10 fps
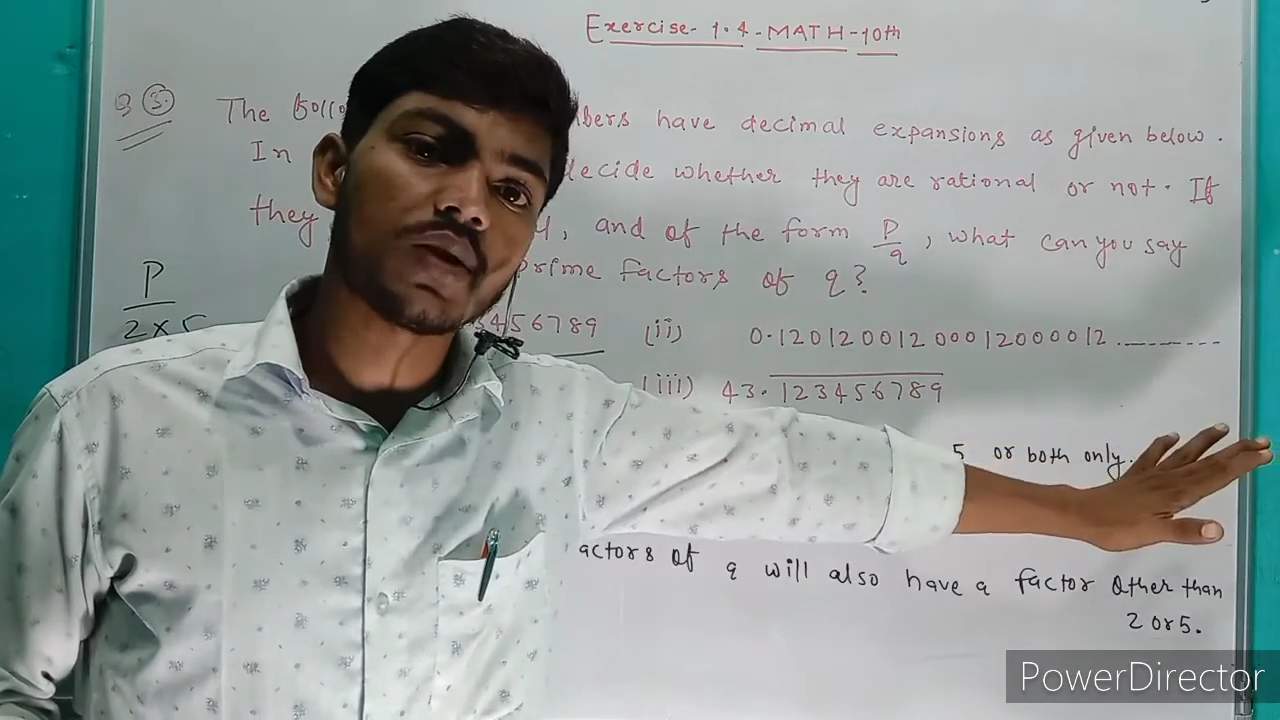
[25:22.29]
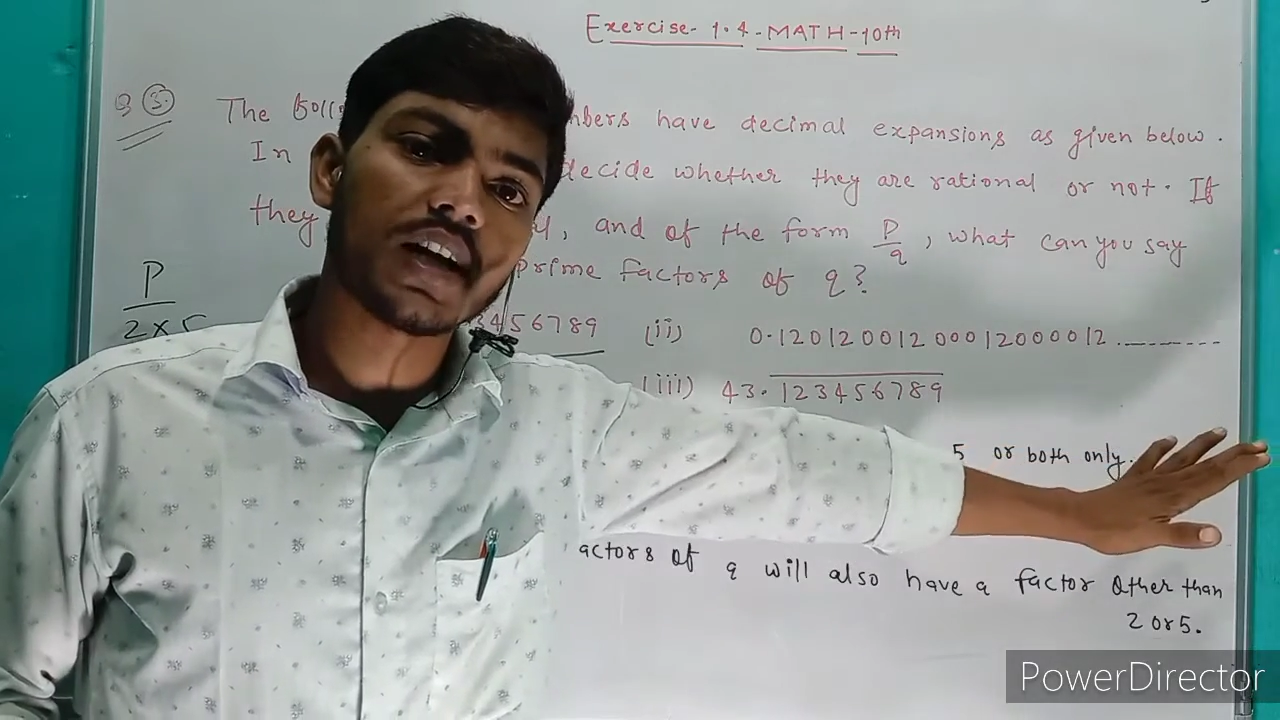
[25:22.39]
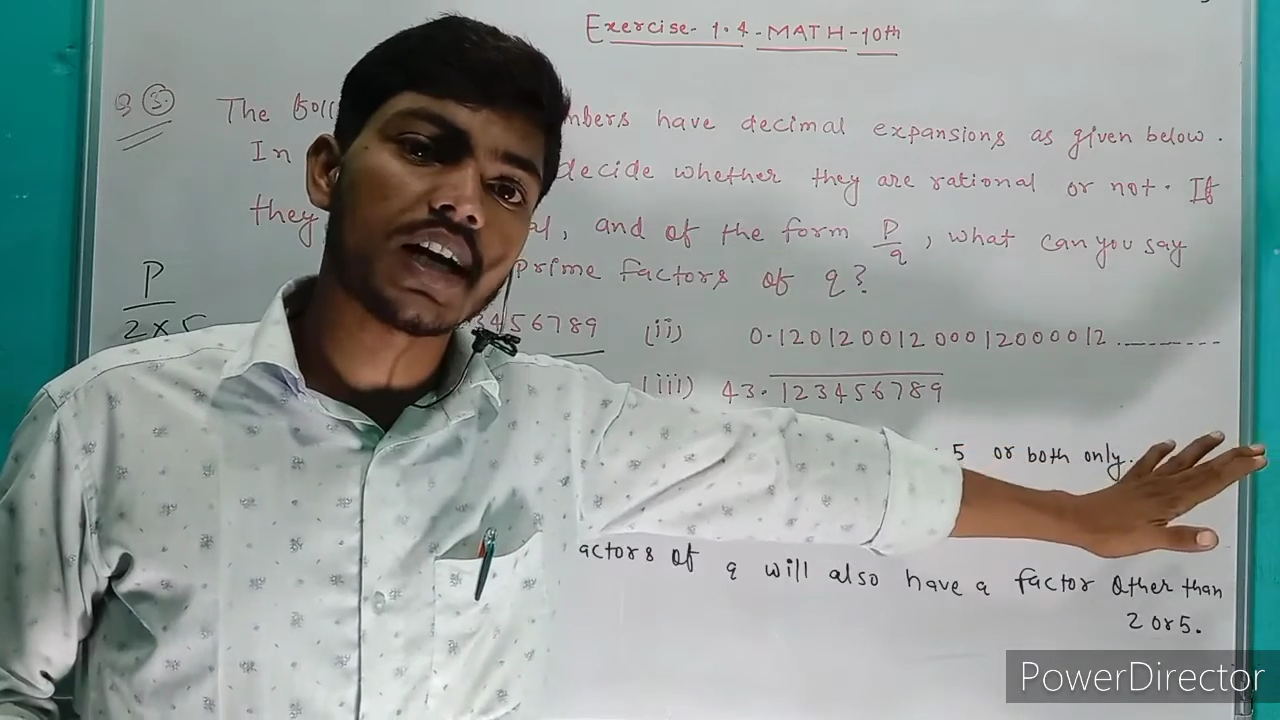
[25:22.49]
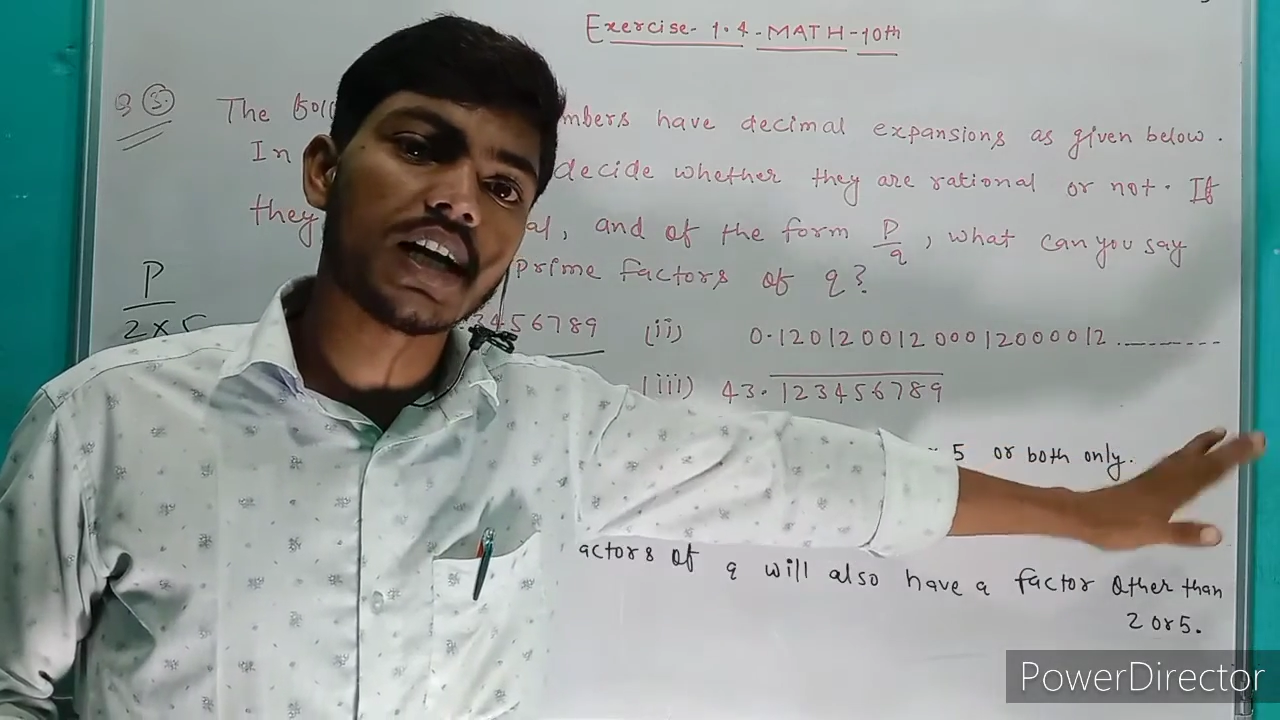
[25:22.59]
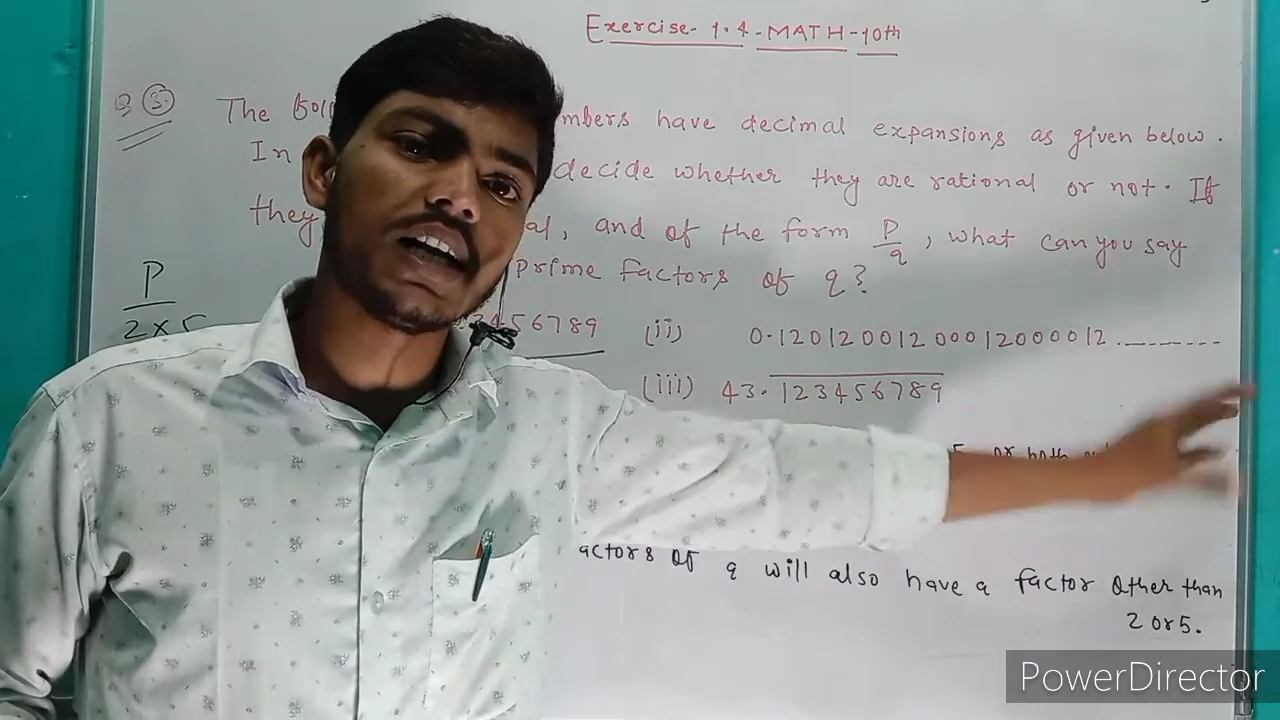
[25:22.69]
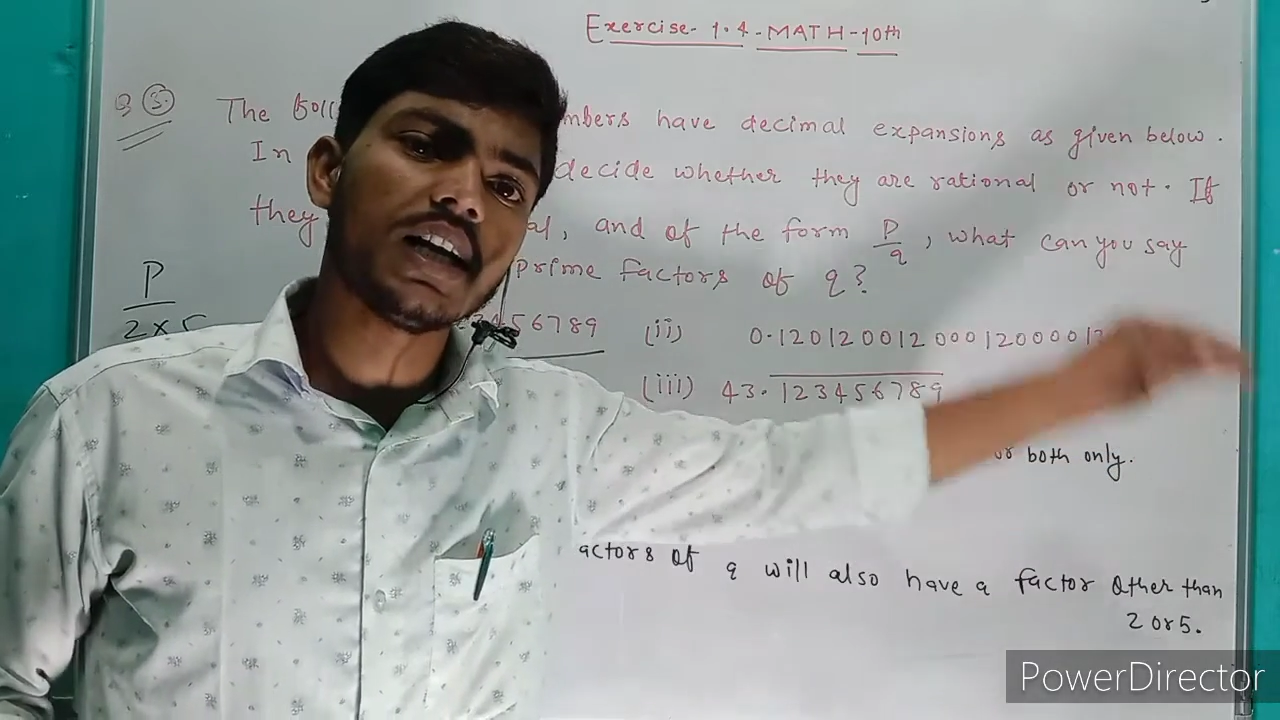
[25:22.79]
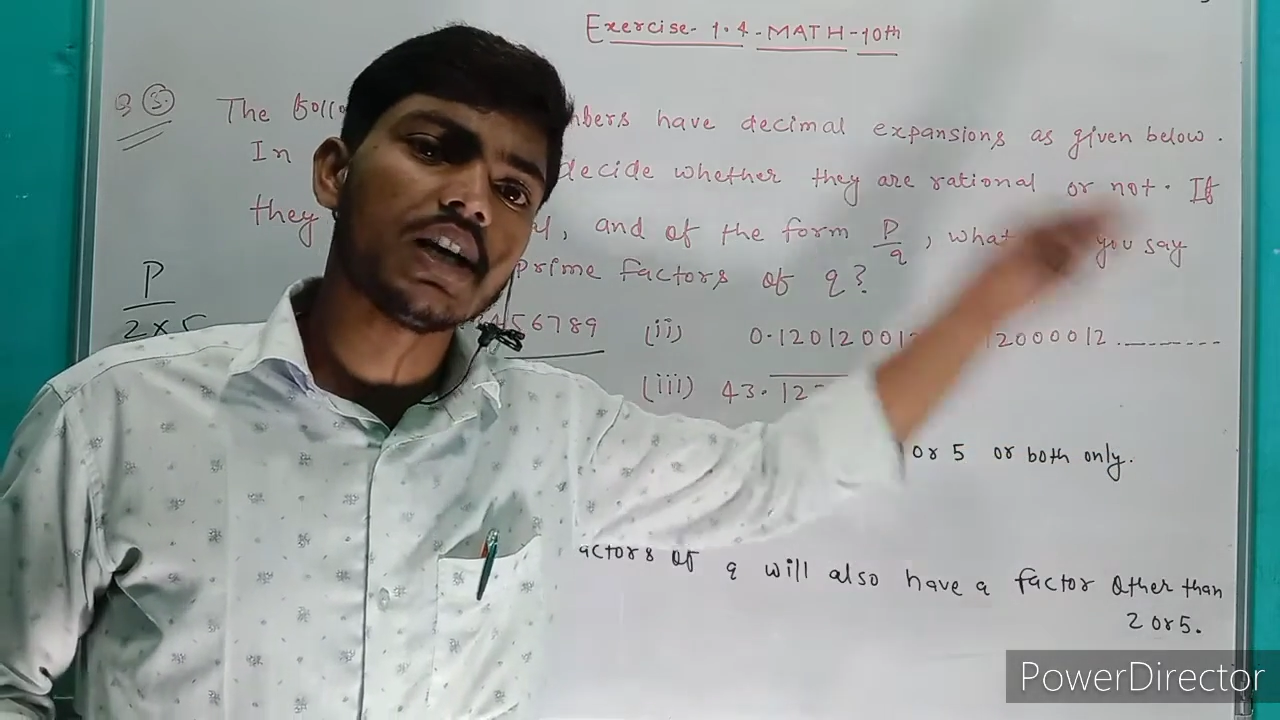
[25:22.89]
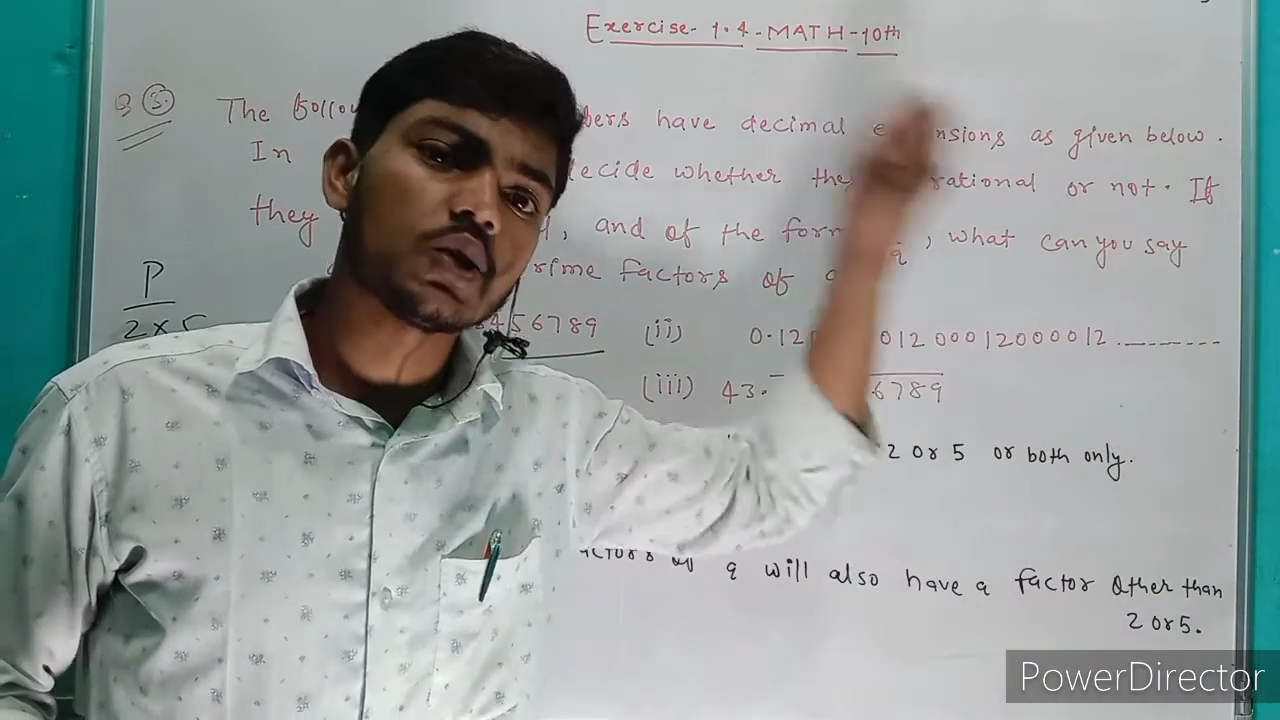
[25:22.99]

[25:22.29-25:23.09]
रुकेगा नहीं